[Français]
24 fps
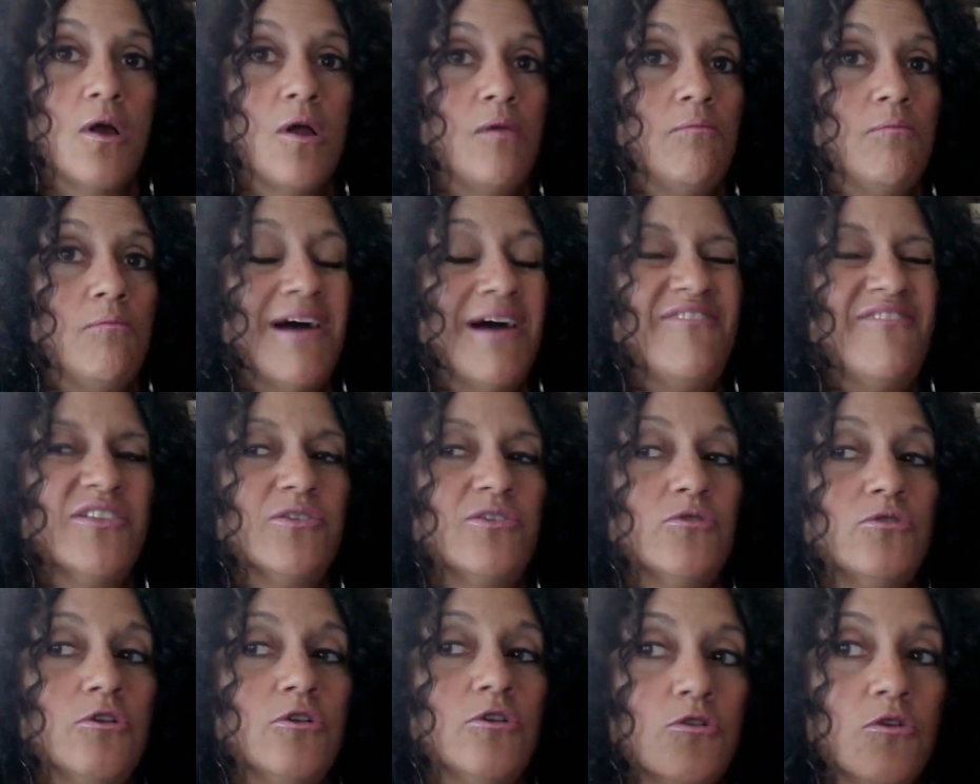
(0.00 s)
Mais en fait,
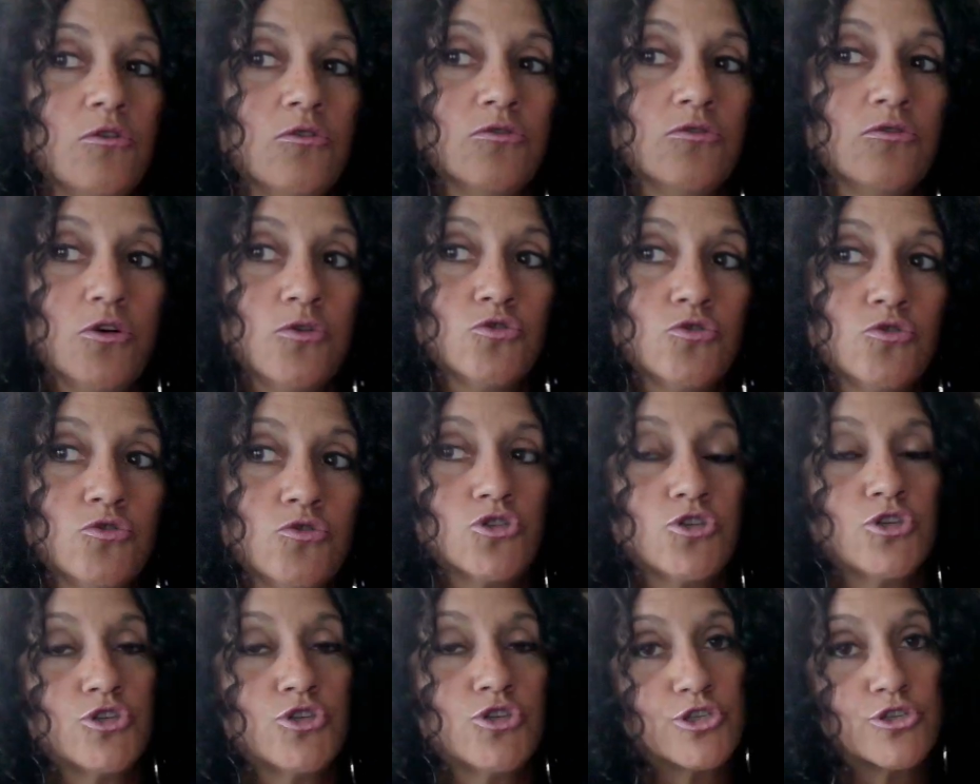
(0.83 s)
on a le contrôle
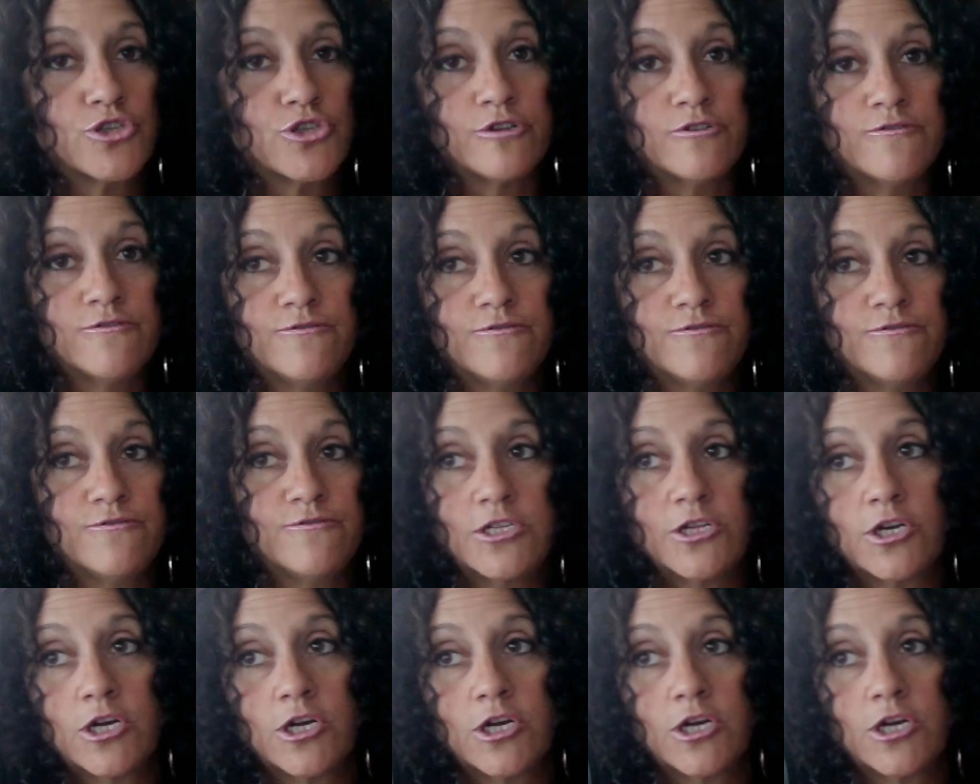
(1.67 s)
juste de notre vie,
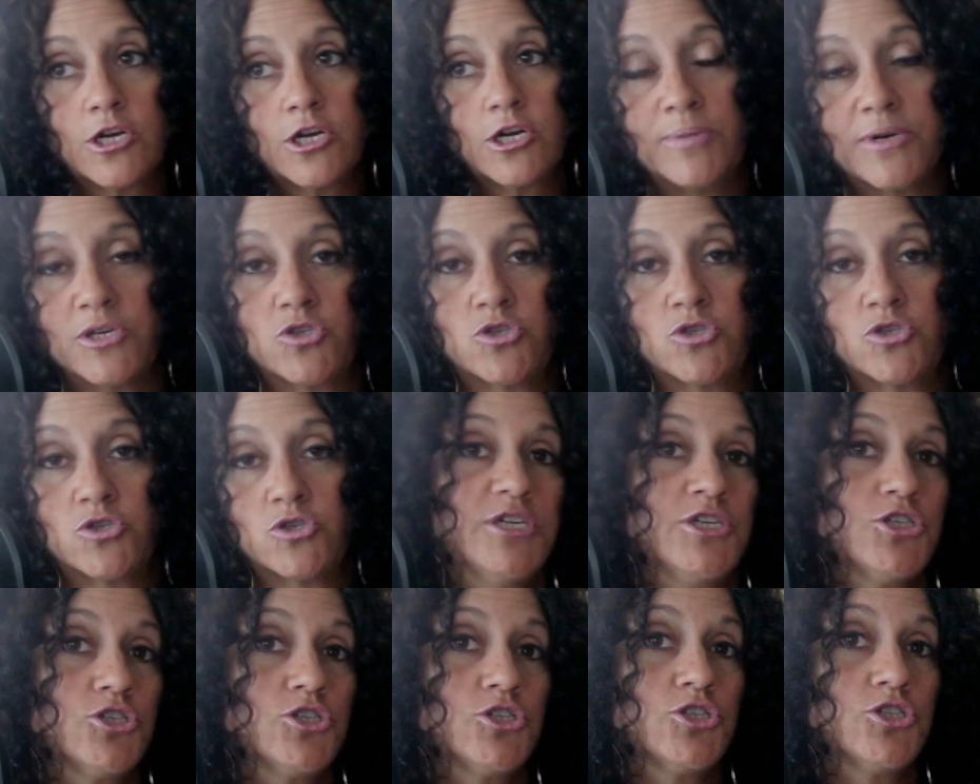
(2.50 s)
de comment on perçoit
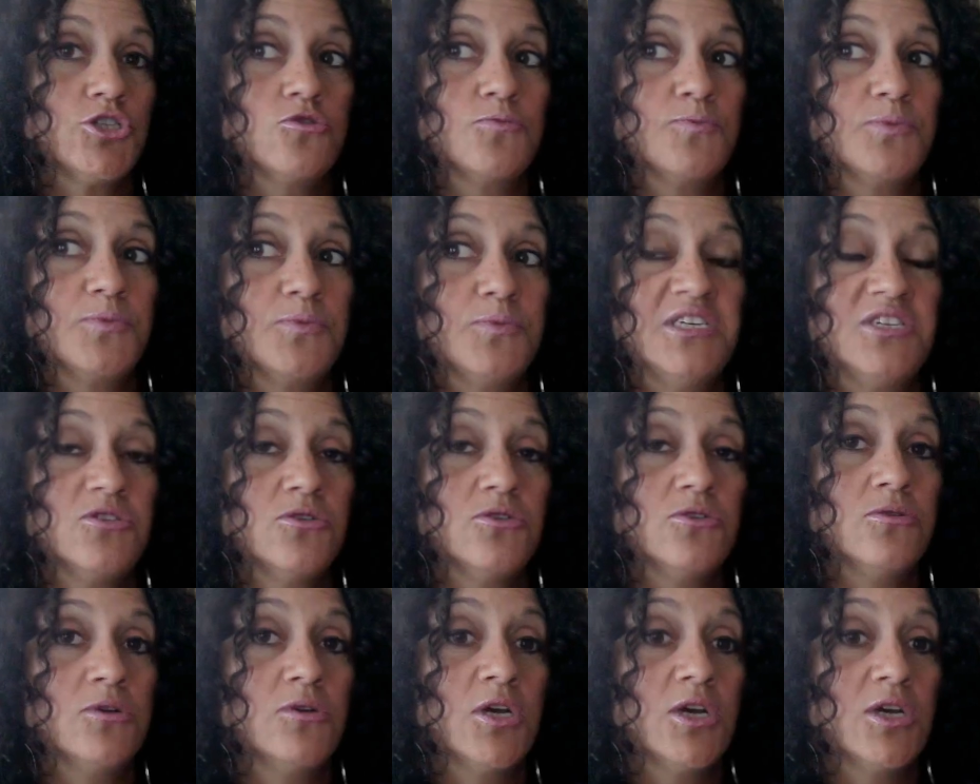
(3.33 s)
les choses, puis les
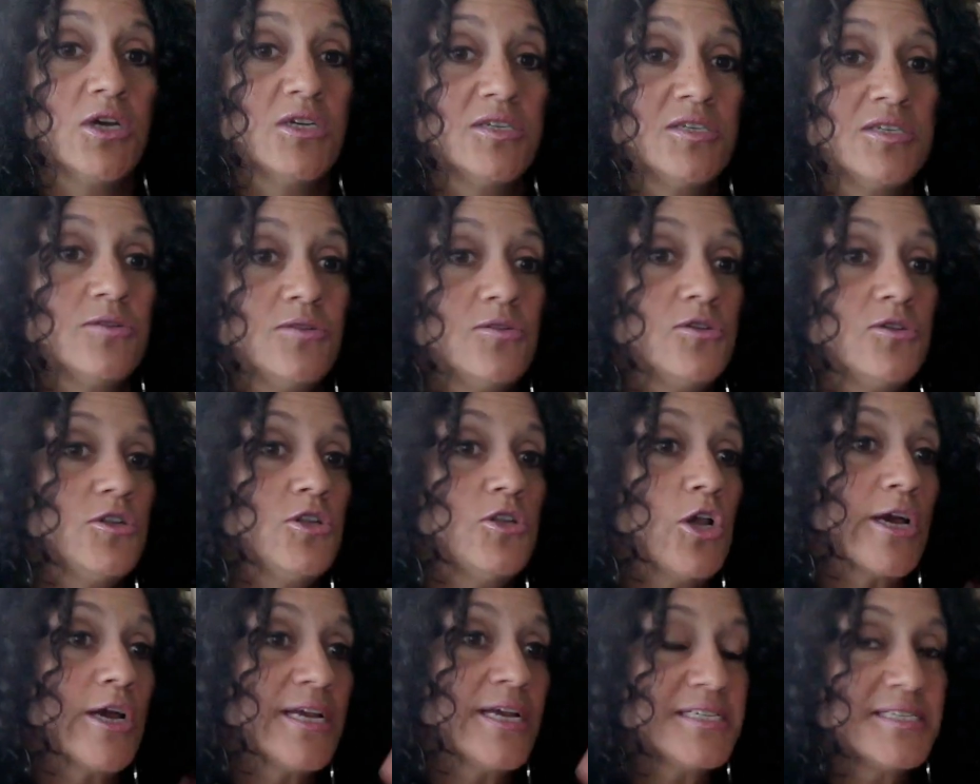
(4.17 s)
autres.
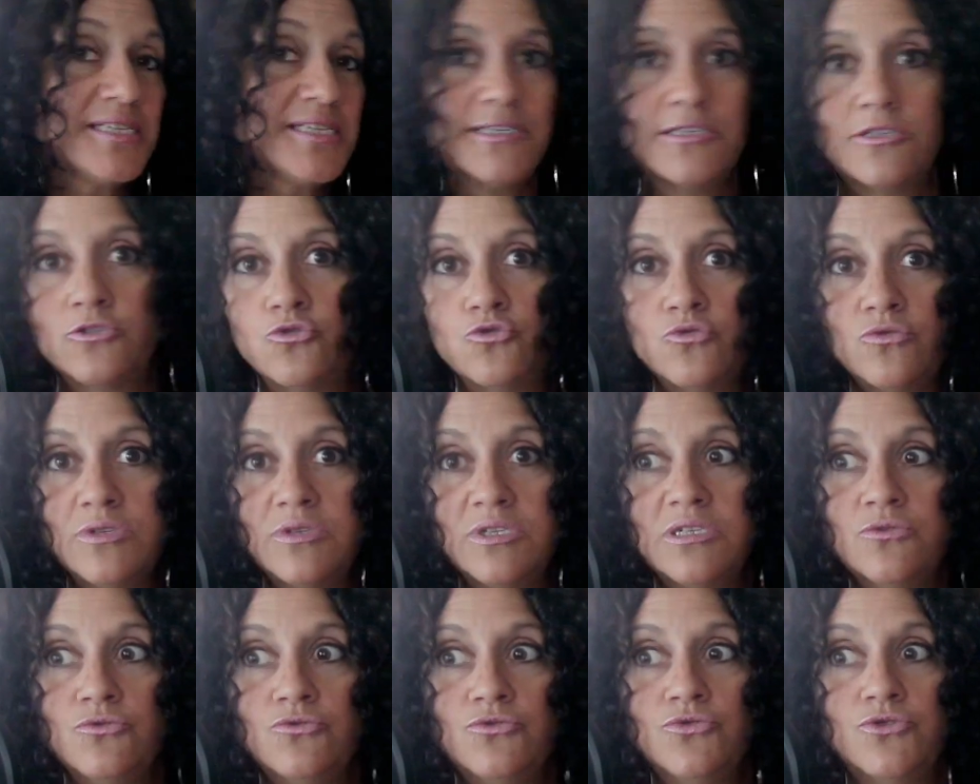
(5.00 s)
Le reste, c'est une
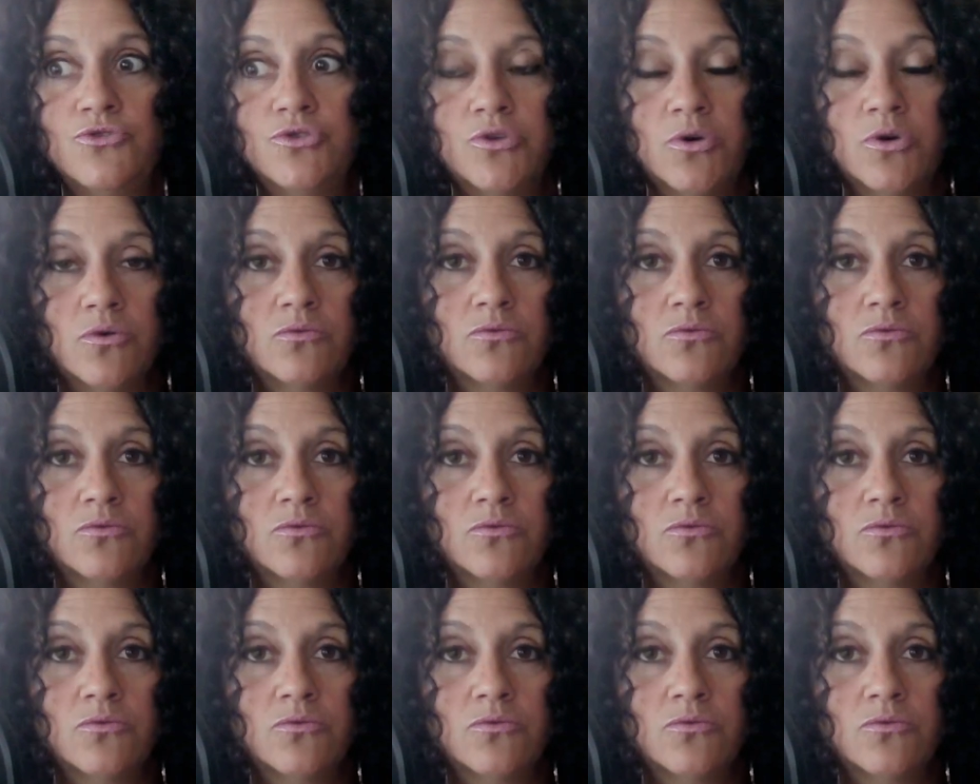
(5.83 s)
illusion.